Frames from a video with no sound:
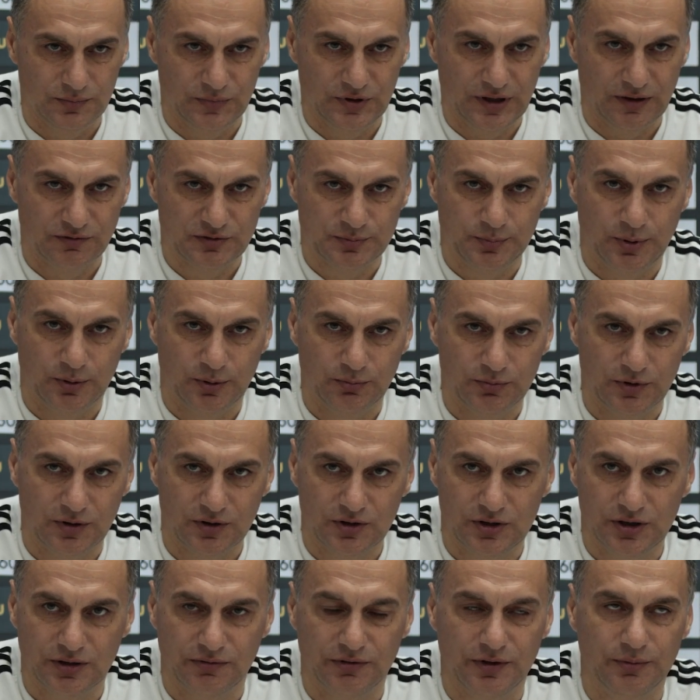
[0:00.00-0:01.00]
я вспомнил
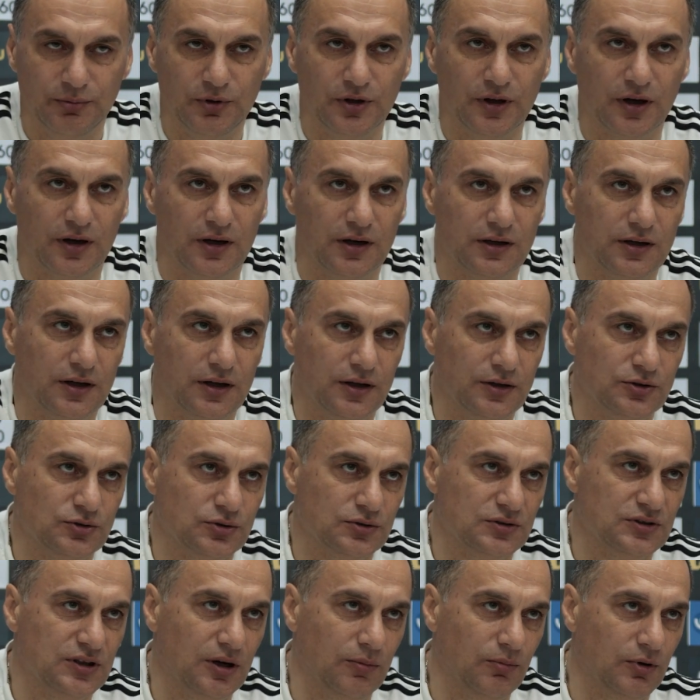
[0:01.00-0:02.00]
те времена, когда
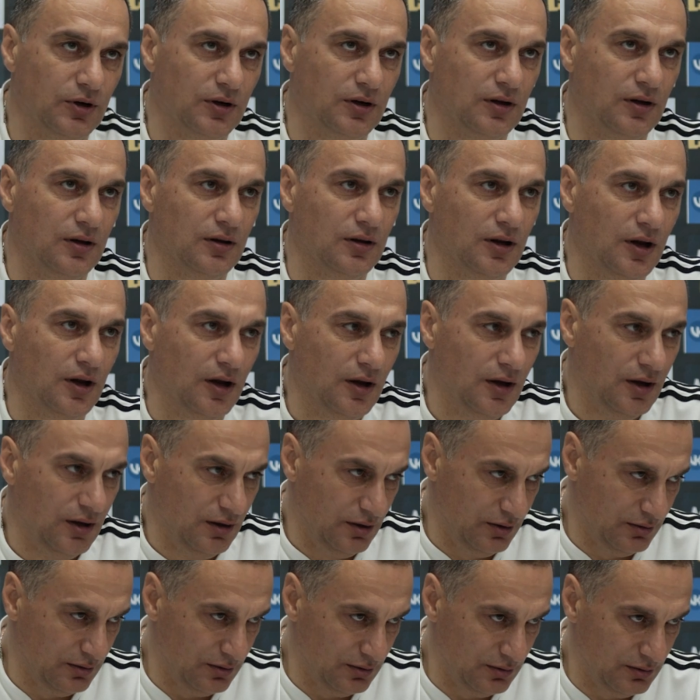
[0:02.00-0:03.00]
еще сам играл.
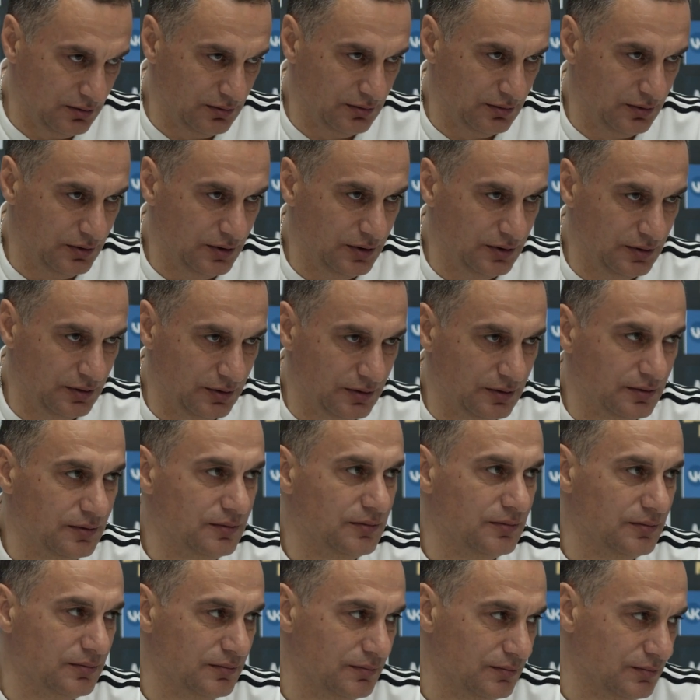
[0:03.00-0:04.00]
И
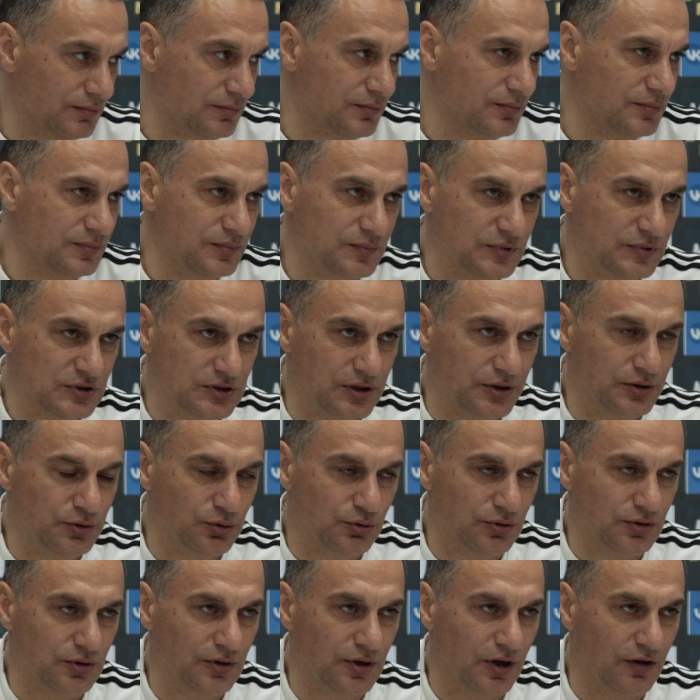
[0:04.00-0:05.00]

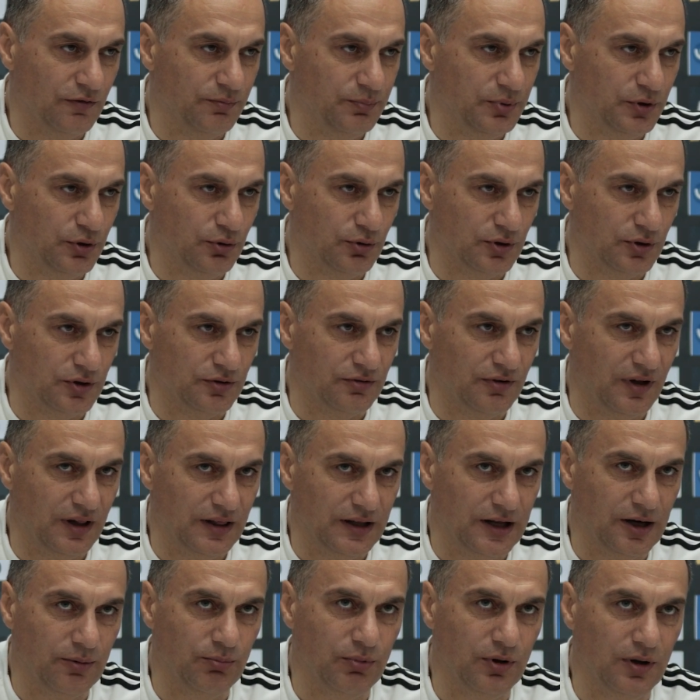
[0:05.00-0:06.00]
стадион гнал вперед, и
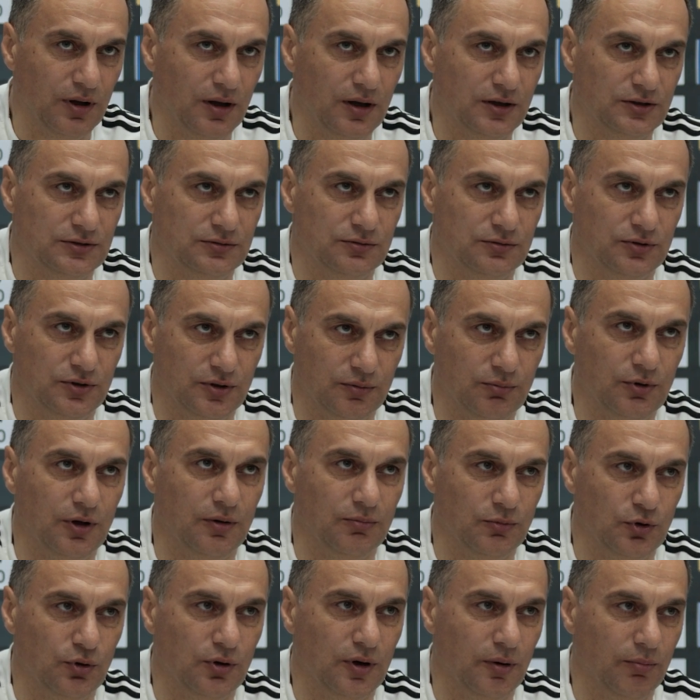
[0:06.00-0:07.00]
волна была. Сегодня было
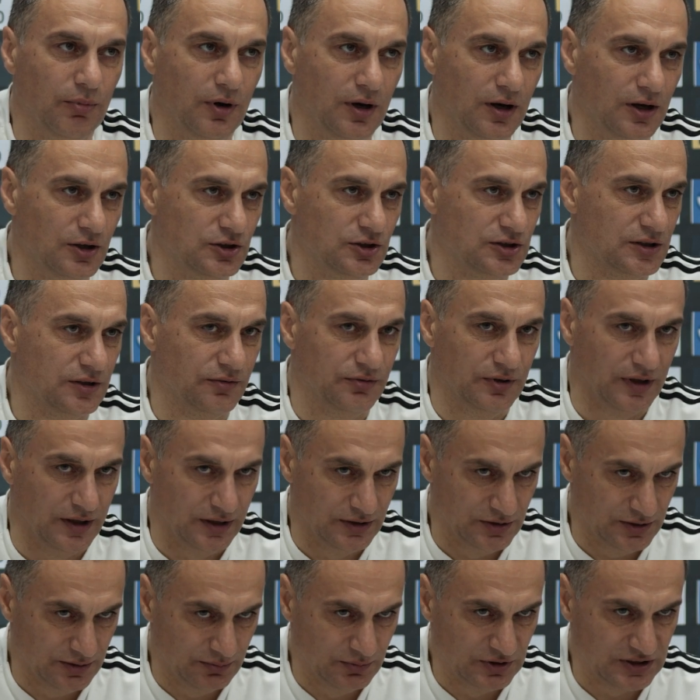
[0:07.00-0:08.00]
много болельщиков. Я
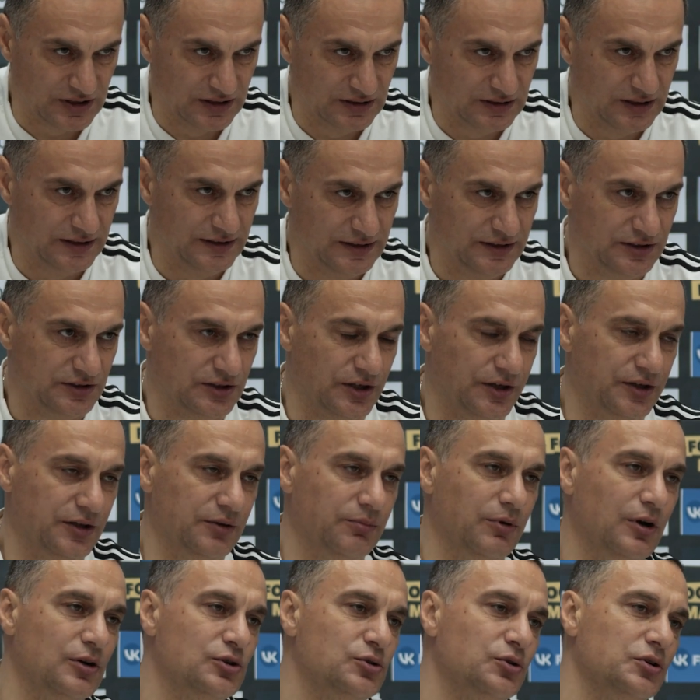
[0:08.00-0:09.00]
хотел бы сказать искренне
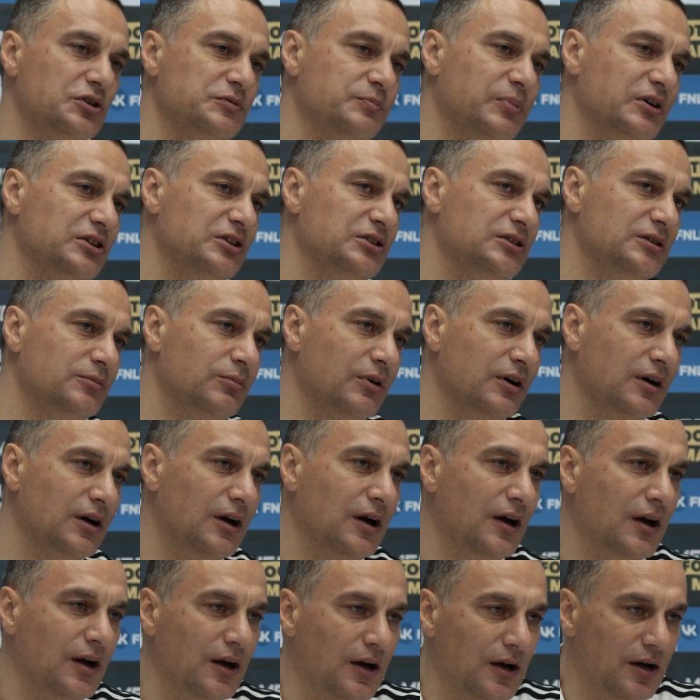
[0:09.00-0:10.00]
большое спасибо
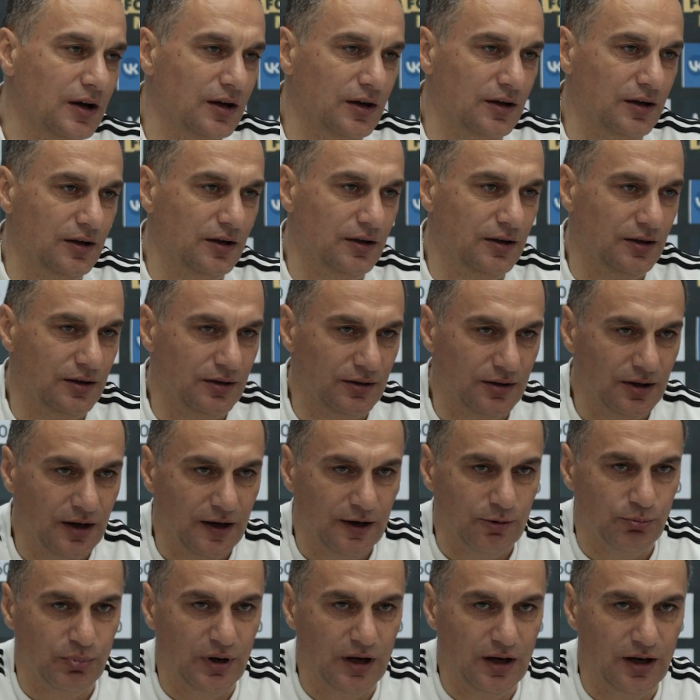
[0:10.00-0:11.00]
и
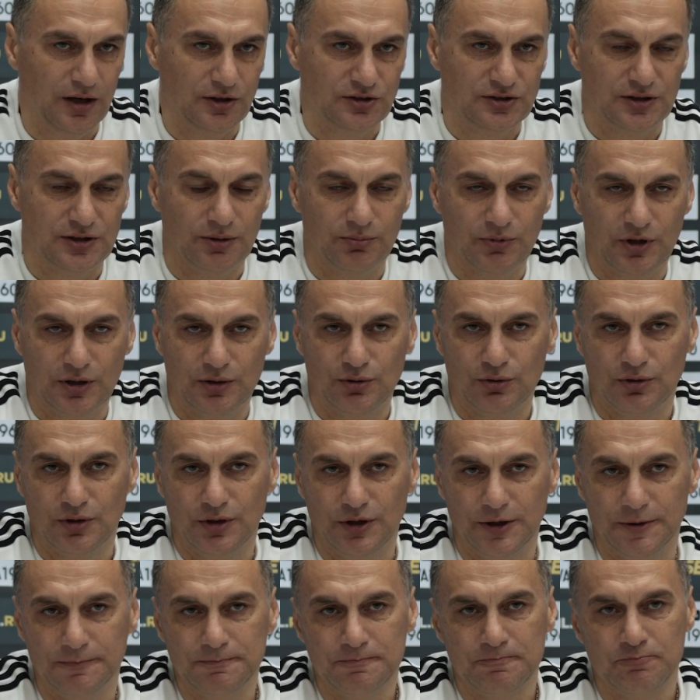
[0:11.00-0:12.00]
болельщикам,
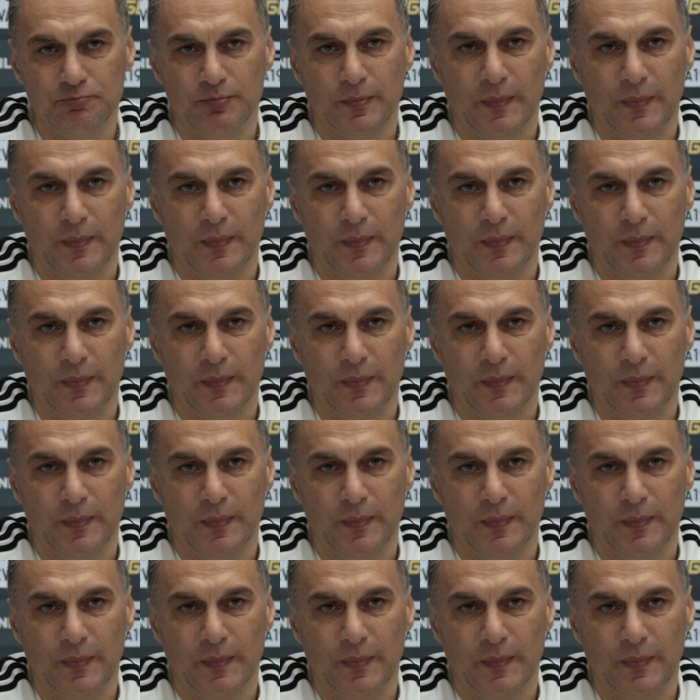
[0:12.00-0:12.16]
которые